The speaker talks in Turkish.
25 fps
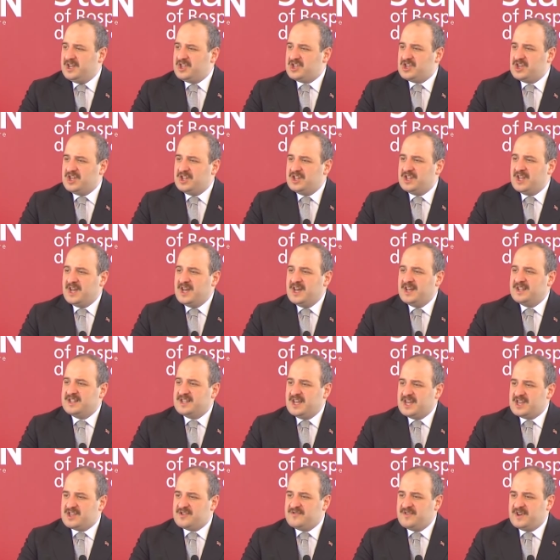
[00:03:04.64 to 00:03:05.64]
için
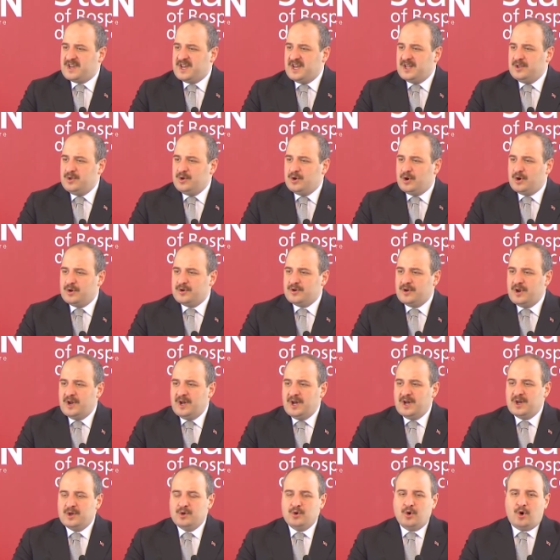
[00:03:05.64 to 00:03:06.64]
teşvik ediyor,
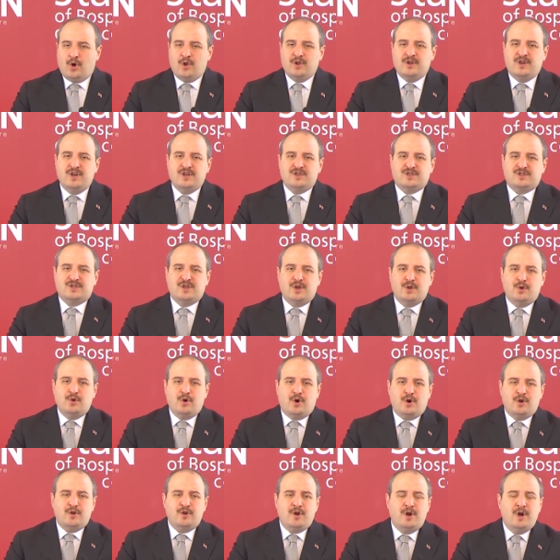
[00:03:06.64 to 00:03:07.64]
yol
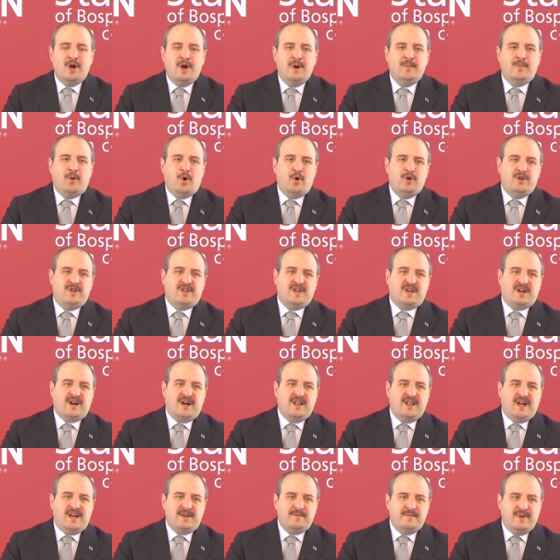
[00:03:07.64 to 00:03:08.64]
gösteriyor,
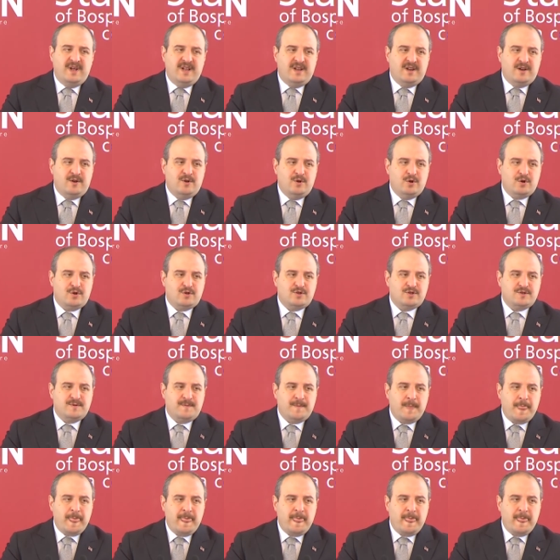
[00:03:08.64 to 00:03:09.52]
politikalar belirliyoruz.